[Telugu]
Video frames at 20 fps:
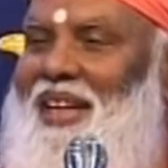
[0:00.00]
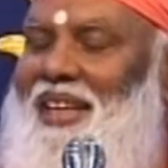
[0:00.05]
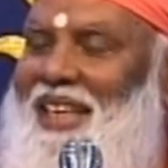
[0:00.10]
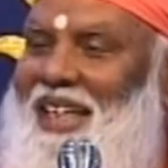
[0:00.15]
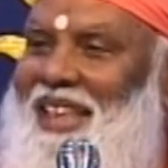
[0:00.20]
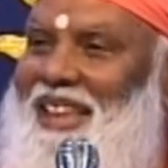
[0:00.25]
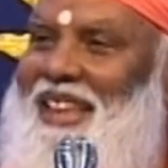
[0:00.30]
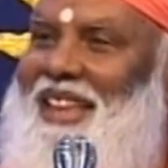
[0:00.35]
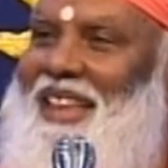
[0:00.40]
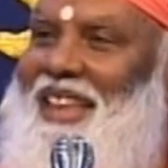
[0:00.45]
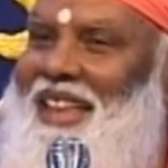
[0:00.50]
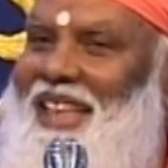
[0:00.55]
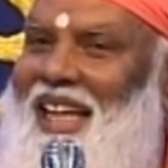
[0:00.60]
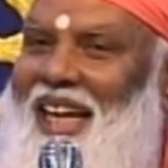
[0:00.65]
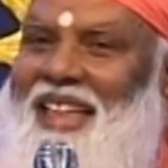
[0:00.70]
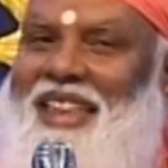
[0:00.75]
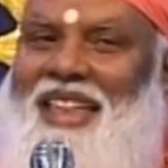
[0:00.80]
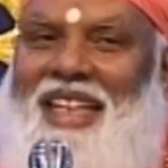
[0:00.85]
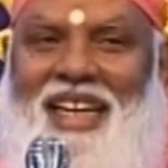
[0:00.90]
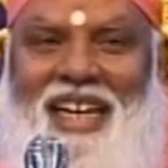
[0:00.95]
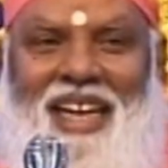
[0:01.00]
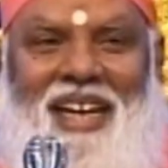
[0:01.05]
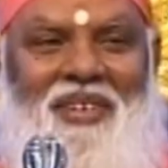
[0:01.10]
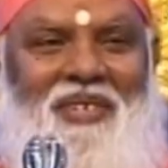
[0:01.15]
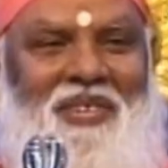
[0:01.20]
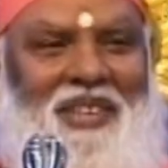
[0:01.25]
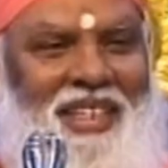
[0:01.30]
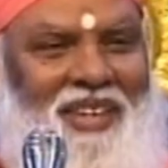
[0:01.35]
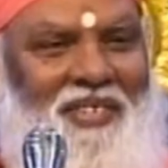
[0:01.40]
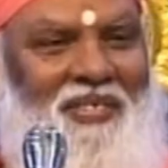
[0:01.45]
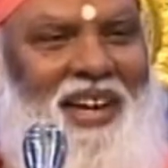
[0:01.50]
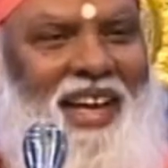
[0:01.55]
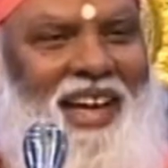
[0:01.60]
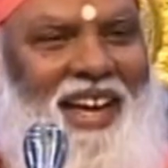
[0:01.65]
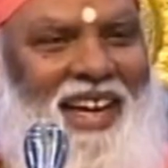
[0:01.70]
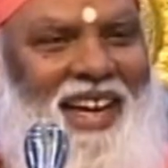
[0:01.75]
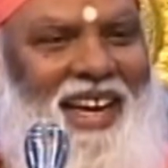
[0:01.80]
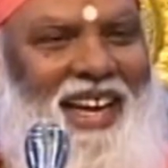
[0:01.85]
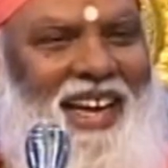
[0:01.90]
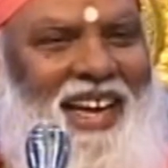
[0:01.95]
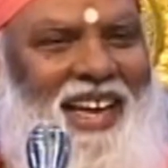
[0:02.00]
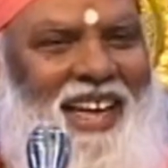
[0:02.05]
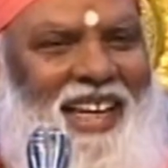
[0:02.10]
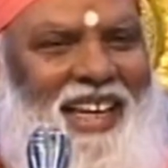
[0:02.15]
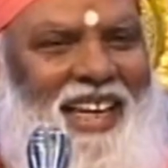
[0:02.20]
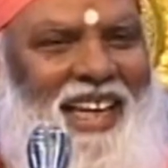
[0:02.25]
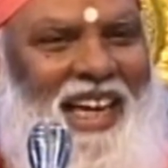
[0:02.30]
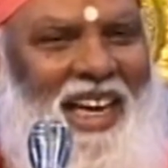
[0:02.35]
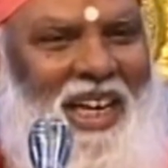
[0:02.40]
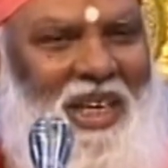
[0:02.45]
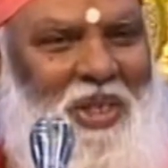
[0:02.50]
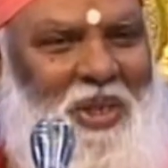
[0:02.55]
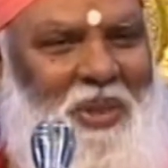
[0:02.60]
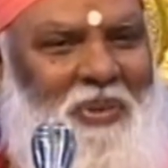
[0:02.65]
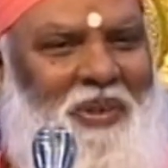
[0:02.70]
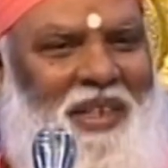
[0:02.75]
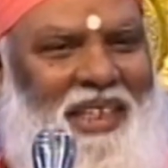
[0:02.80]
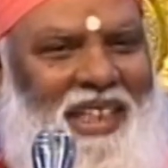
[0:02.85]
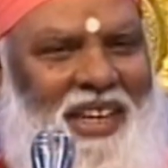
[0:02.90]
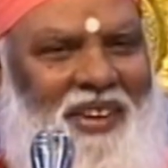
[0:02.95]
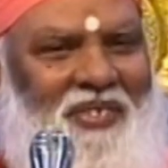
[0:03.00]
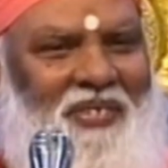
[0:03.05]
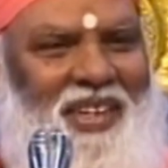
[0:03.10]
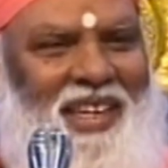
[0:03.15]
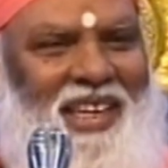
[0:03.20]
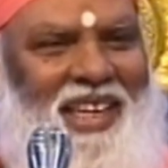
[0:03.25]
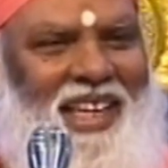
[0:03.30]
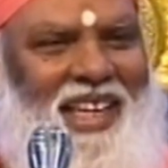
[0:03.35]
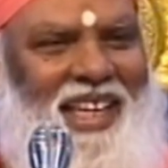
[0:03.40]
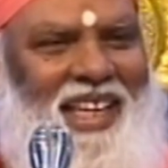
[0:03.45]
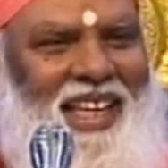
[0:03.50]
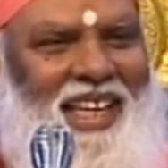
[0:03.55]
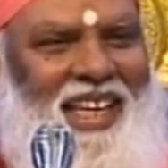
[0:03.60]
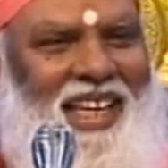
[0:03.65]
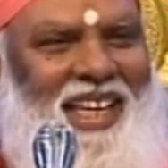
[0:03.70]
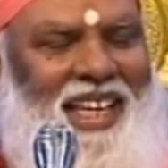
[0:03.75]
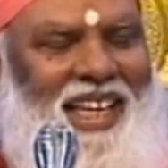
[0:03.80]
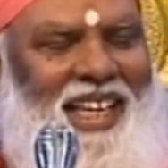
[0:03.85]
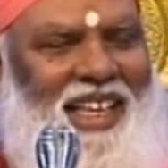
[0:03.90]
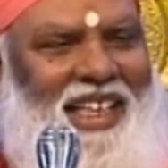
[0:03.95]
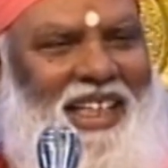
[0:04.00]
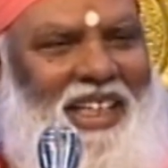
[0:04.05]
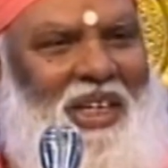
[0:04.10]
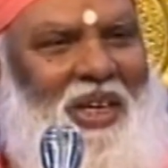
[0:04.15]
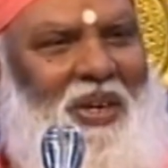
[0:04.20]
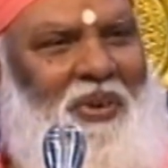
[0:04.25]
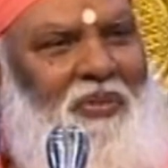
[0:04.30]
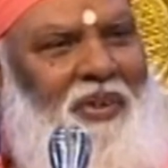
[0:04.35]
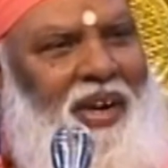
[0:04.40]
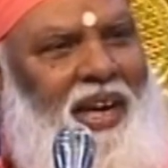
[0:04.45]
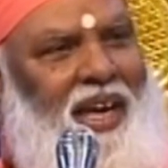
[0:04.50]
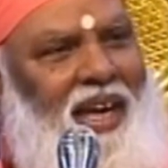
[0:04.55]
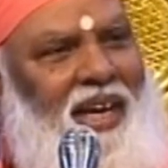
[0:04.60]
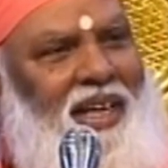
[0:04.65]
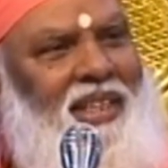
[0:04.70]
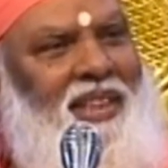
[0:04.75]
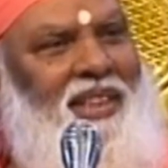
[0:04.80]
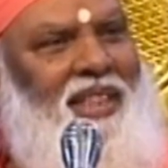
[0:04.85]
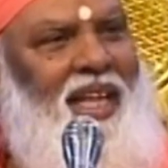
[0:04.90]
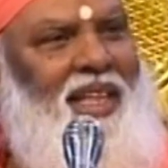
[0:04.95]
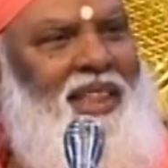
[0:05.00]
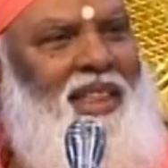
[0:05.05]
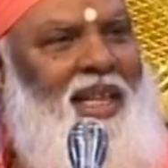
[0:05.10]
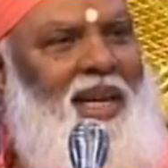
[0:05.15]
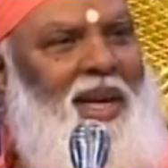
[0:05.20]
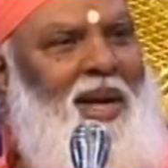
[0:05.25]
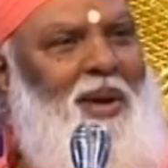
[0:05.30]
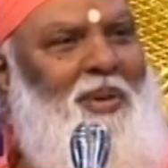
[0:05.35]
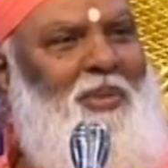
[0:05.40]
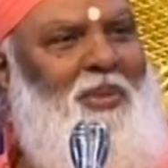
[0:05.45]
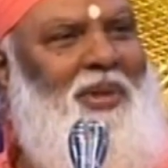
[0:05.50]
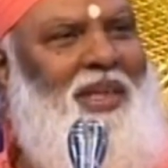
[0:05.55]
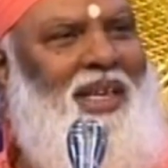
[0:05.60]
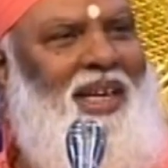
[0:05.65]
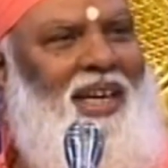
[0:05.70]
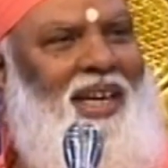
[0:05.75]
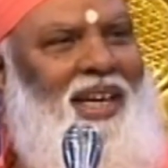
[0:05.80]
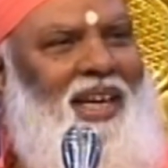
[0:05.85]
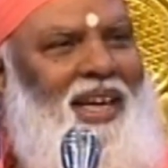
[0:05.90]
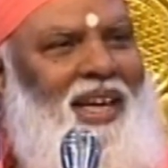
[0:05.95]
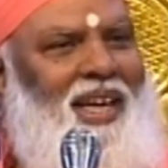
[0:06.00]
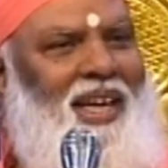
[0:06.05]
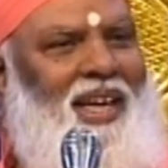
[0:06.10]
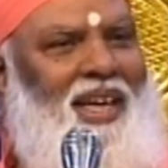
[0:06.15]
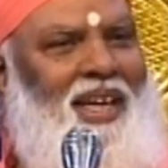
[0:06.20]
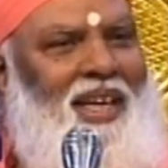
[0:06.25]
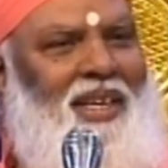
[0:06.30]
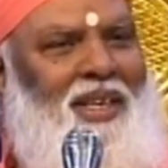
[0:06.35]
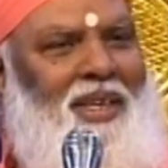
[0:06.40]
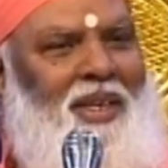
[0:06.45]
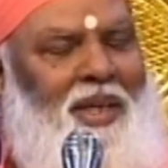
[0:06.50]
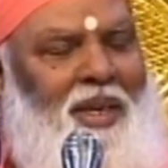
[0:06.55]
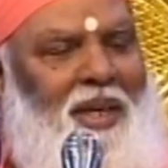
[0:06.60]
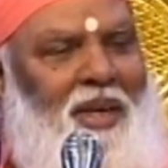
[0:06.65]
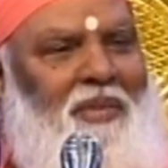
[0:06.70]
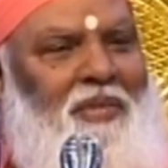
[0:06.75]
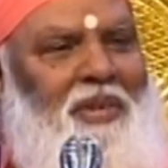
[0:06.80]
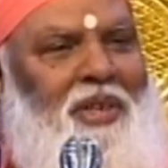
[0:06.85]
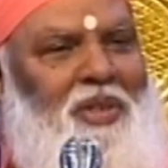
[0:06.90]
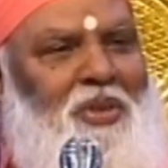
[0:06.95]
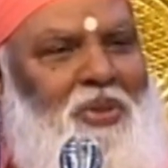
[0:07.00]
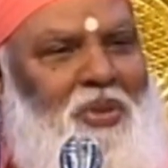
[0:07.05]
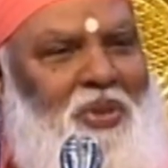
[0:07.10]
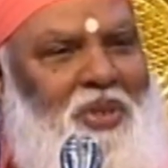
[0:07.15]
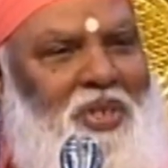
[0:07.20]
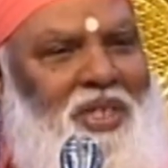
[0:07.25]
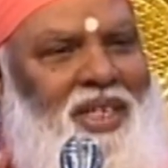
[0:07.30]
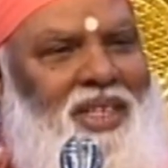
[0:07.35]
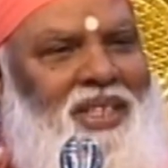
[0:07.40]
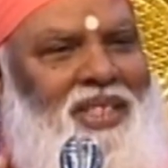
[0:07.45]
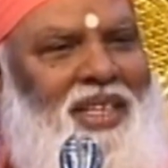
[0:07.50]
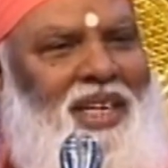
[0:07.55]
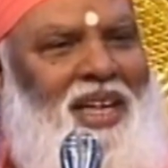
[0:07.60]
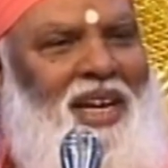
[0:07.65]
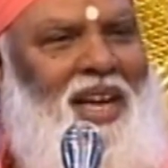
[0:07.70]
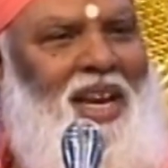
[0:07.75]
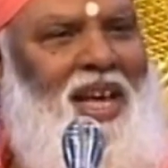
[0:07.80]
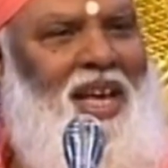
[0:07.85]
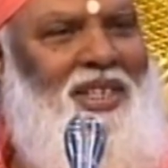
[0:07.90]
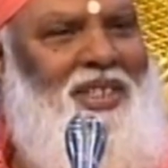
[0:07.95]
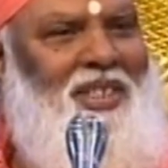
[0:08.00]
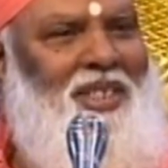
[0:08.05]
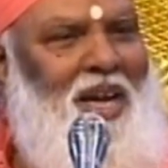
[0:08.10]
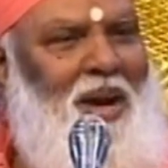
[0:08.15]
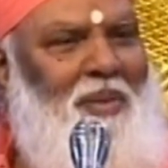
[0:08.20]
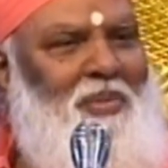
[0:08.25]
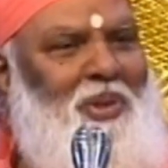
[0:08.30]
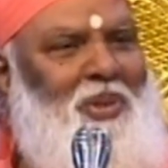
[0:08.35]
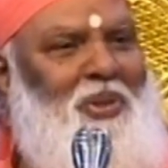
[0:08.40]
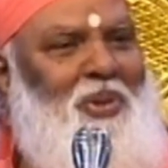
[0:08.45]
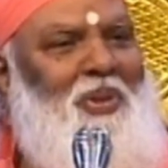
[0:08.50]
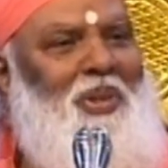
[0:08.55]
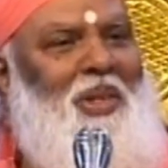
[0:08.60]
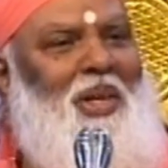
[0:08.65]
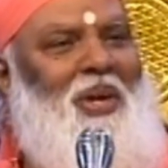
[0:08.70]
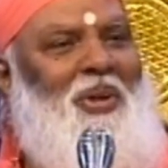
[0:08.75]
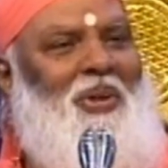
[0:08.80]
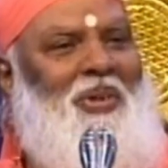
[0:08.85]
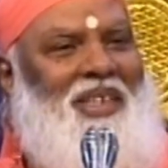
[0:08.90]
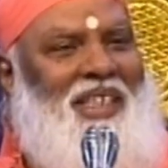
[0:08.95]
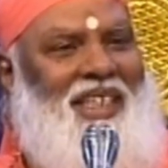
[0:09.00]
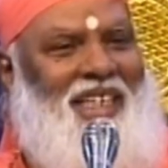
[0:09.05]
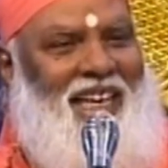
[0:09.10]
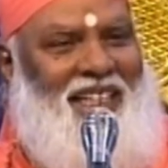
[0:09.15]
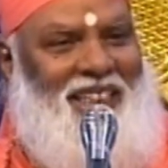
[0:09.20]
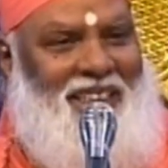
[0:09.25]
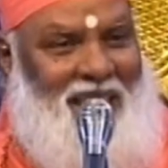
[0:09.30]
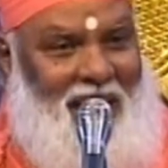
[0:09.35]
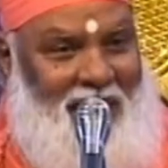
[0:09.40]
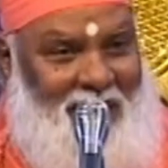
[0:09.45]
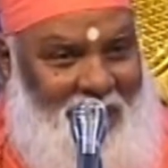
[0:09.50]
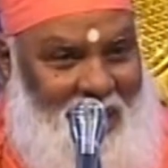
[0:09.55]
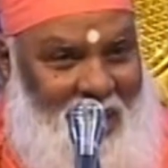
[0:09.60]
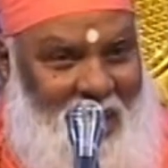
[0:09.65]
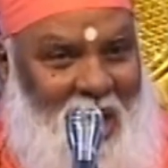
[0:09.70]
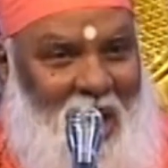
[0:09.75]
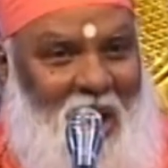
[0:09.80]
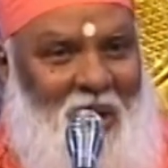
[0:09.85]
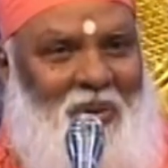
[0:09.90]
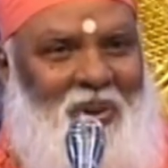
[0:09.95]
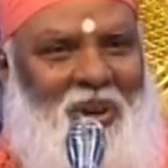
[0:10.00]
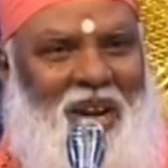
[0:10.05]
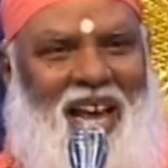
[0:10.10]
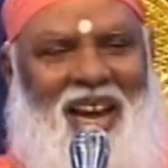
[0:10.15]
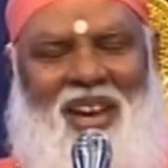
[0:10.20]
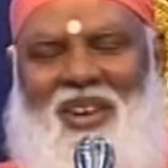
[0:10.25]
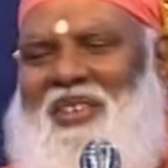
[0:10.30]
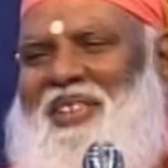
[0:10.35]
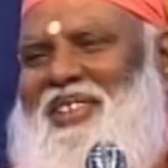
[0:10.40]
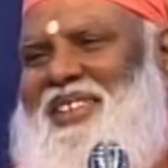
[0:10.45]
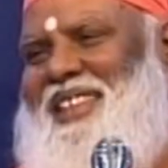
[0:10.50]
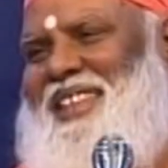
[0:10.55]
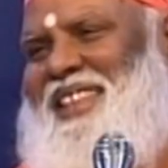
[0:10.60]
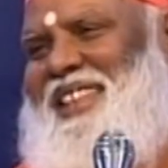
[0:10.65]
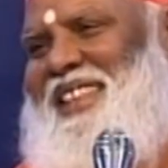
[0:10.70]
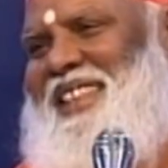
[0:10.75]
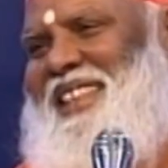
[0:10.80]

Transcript: బా ఎంత అందంగా ఉంది ఈవిడే లక్ష్మీదేవి ఈవిడే ఇంత అందంగా ఉంటే ఈమెని సృష్టించిన నా శ్యామసుందరుడు ఇంకెంత అందంగా ఉండాలి